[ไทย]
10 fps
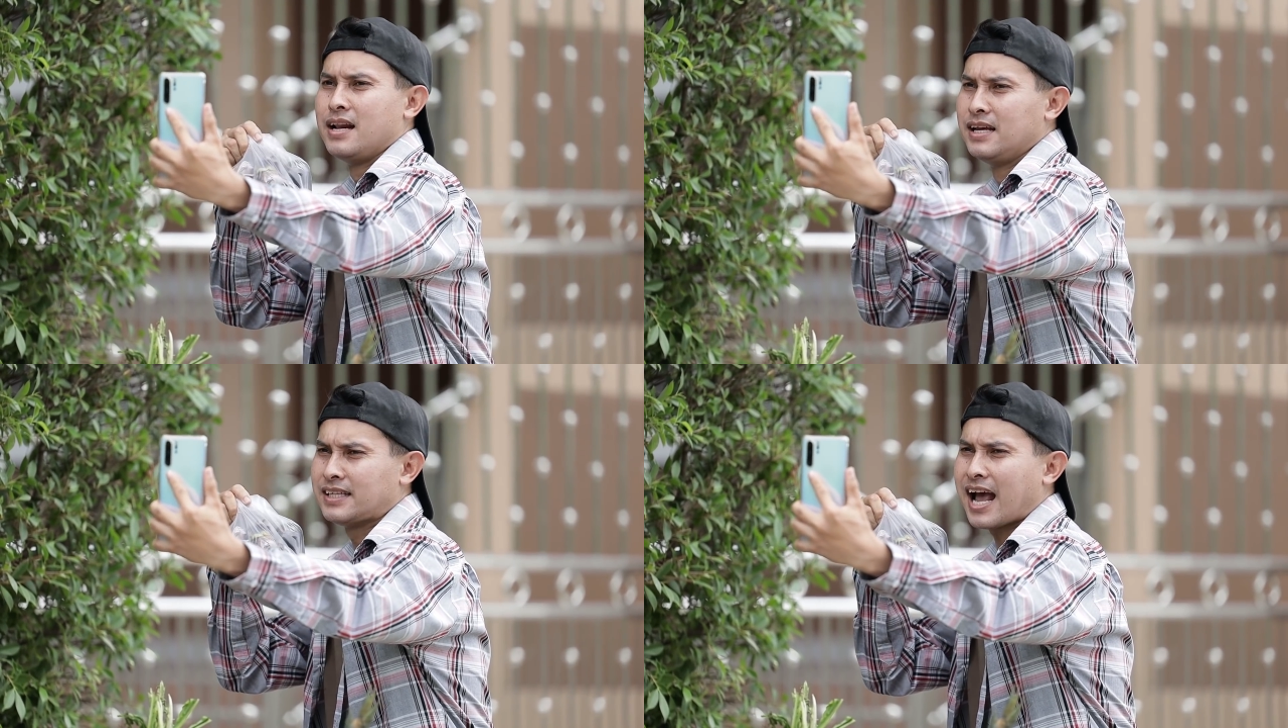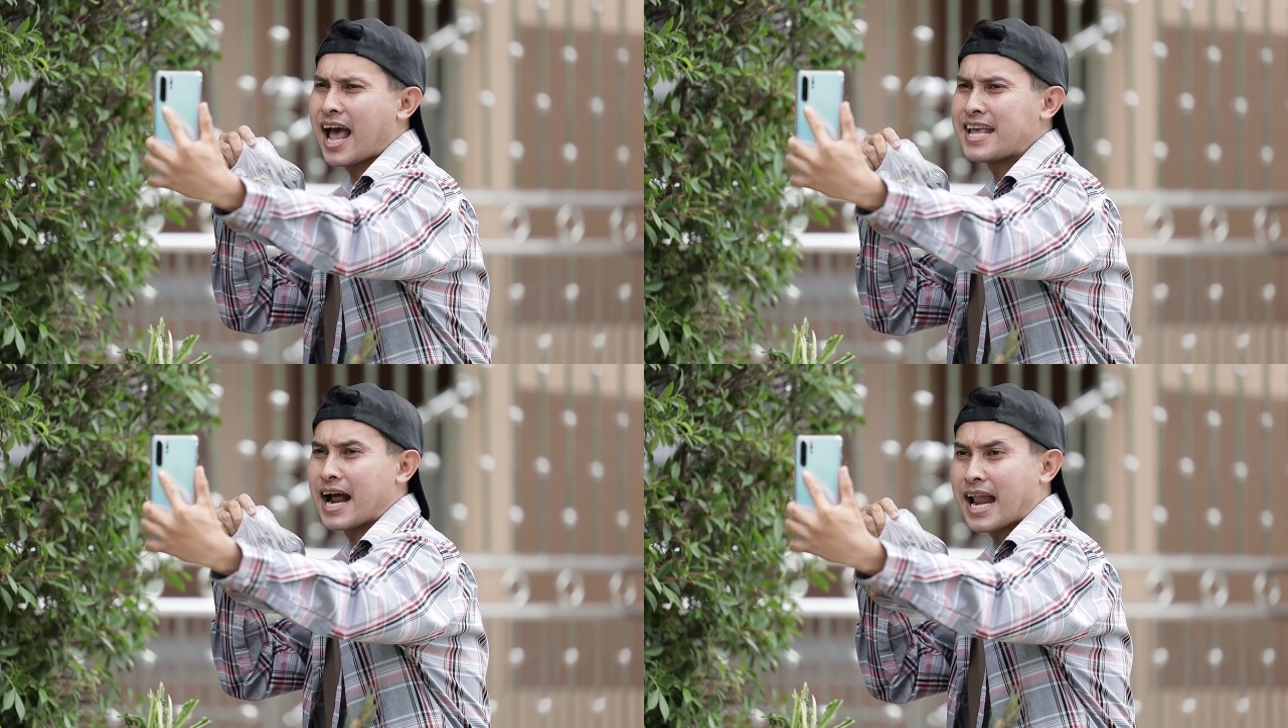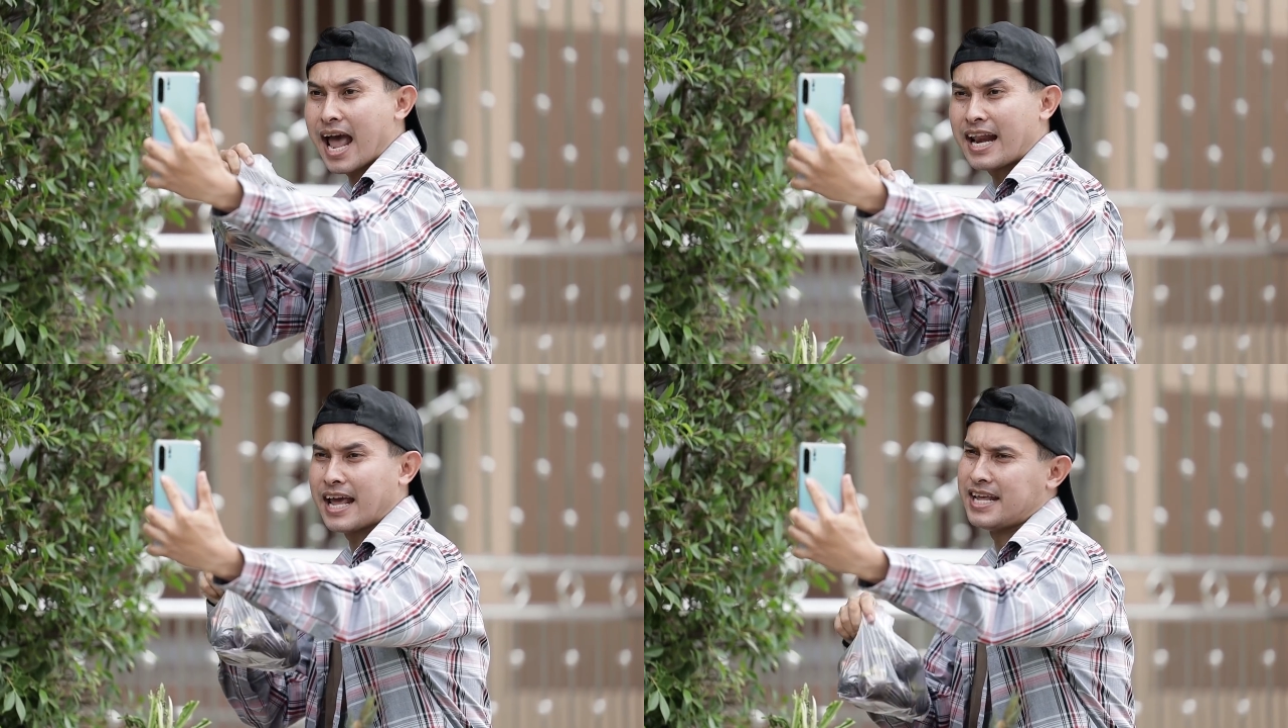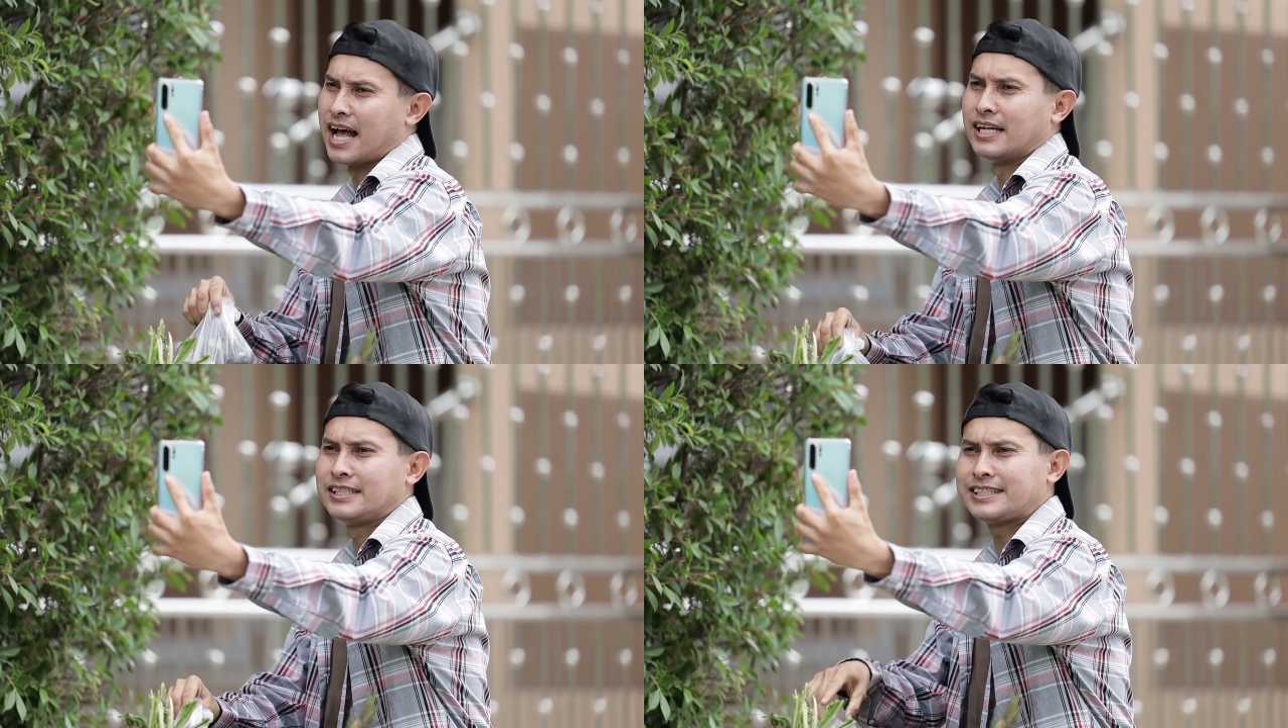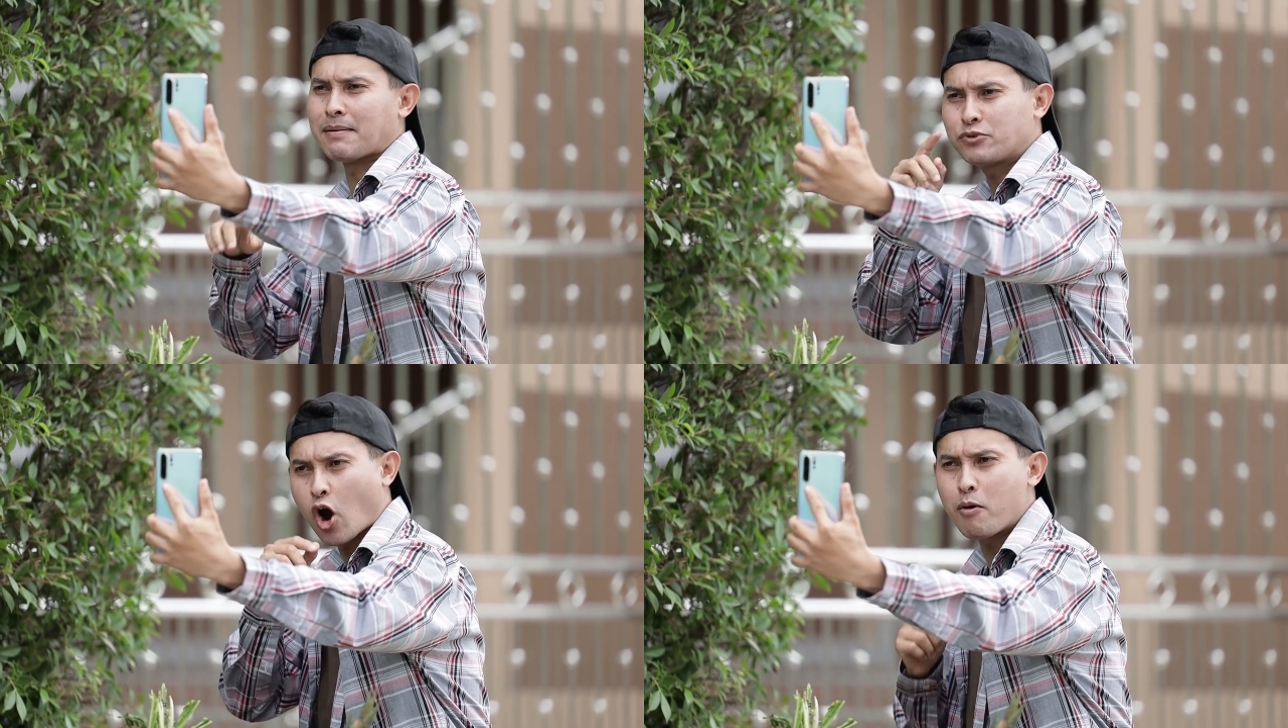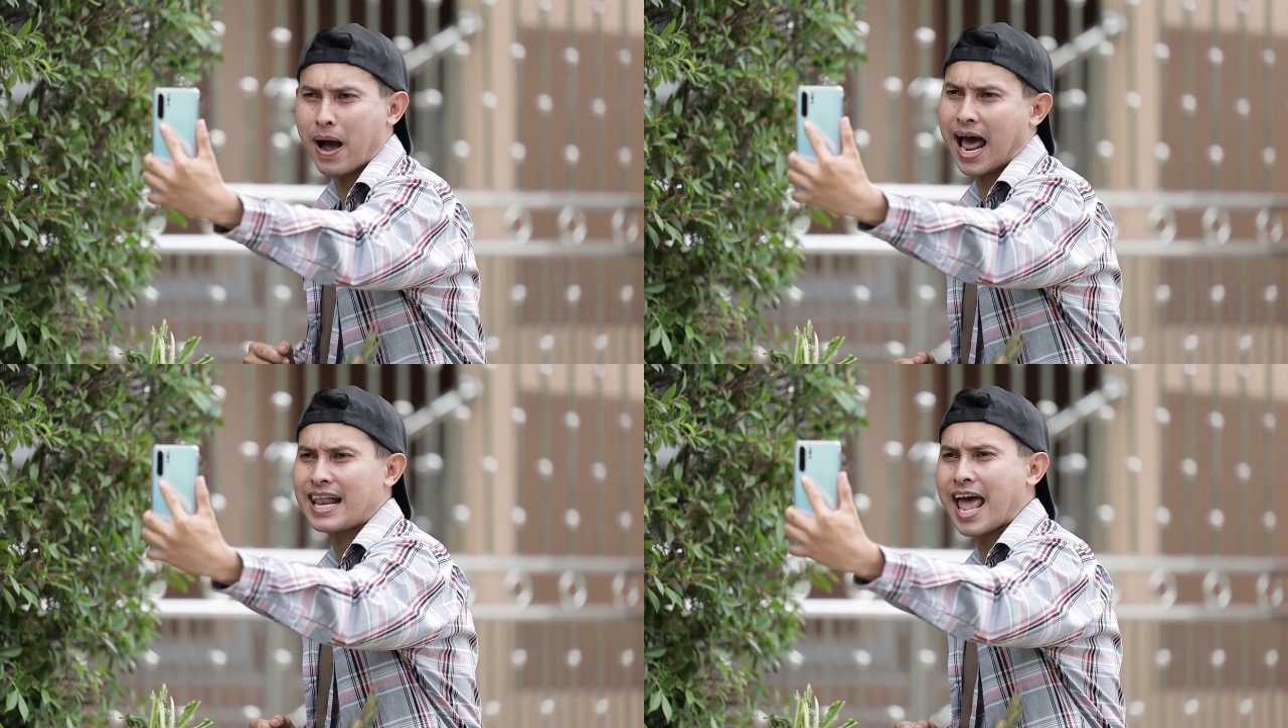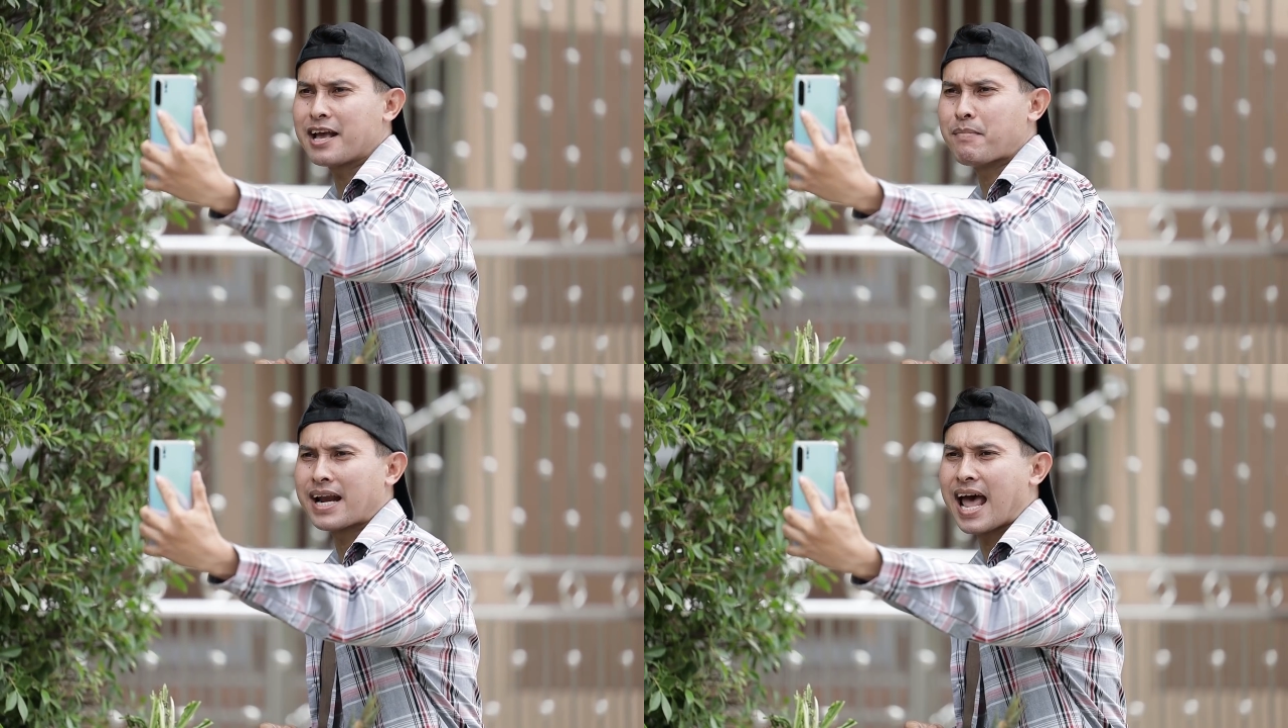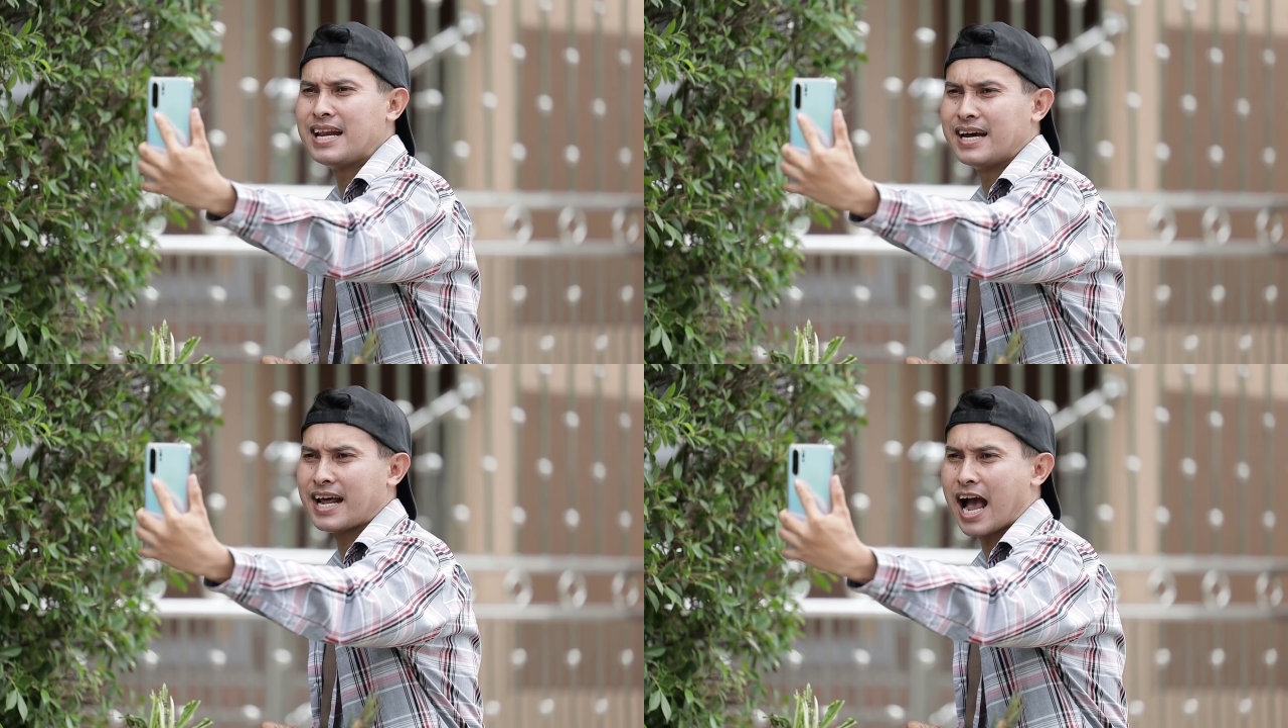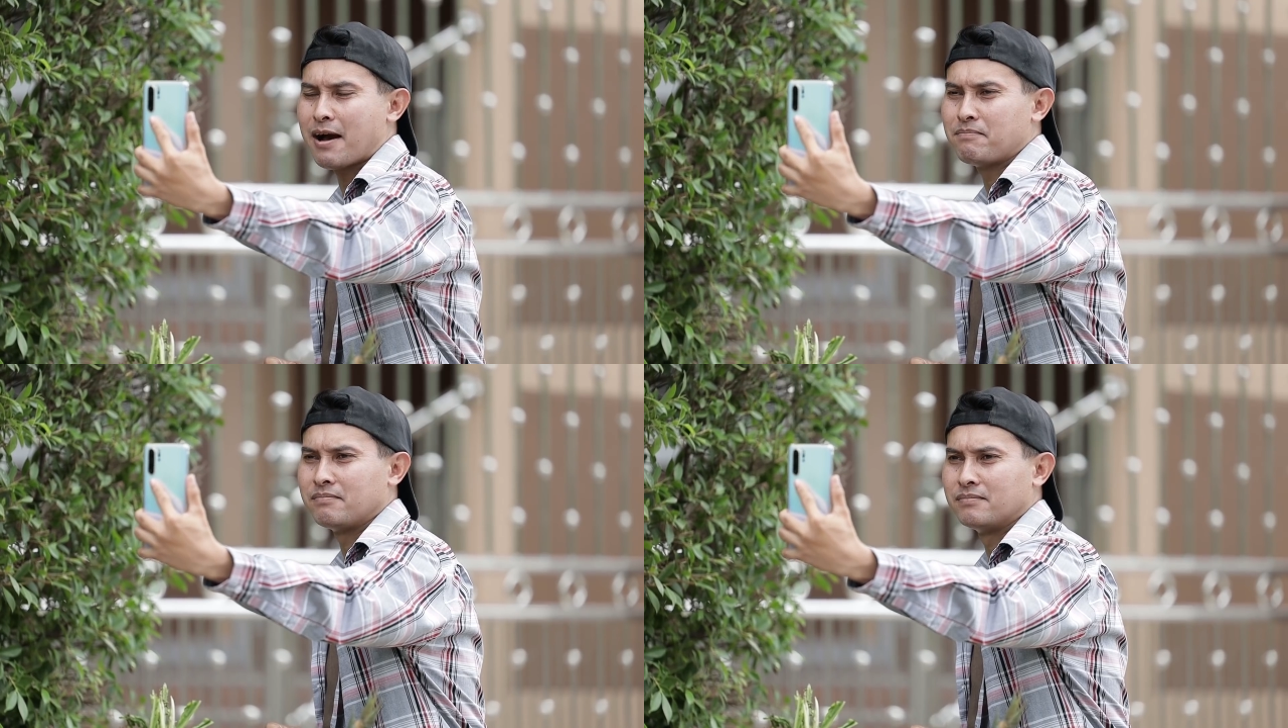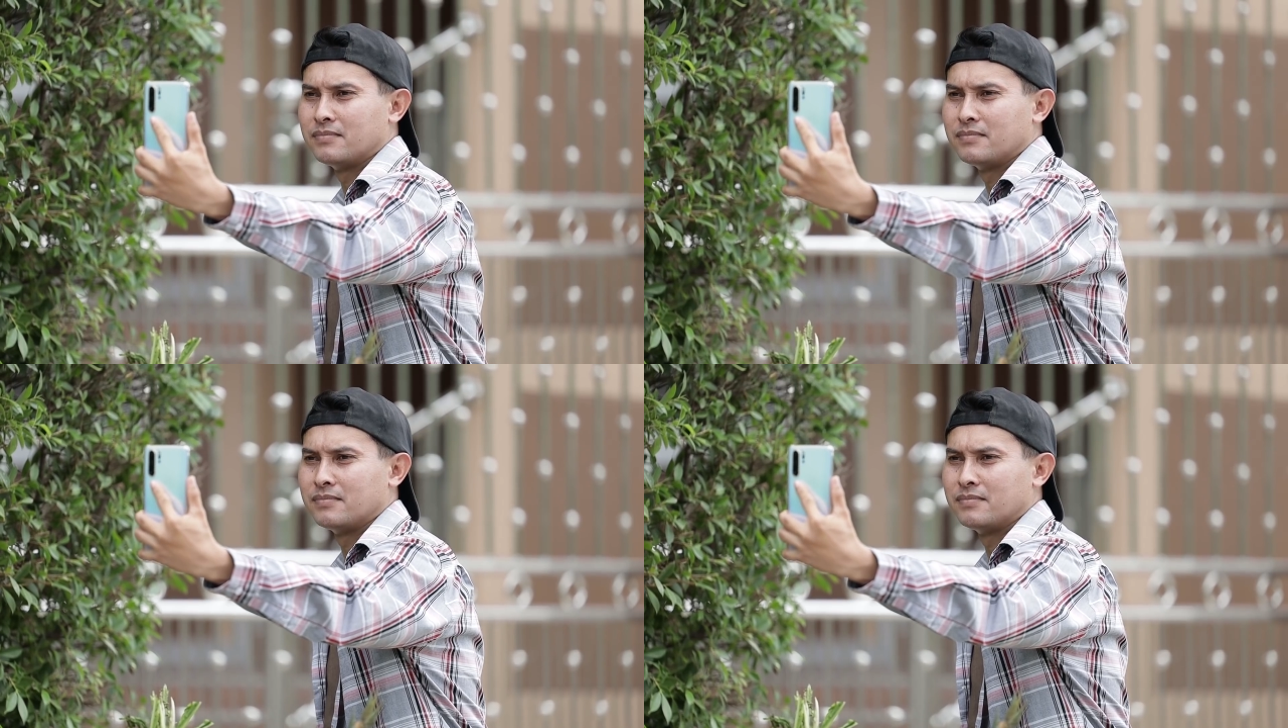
หรือถ้าใครอยากได้อะไรเนี่ยจับจองผ่านไลน์กันมาได้เลยนะครับ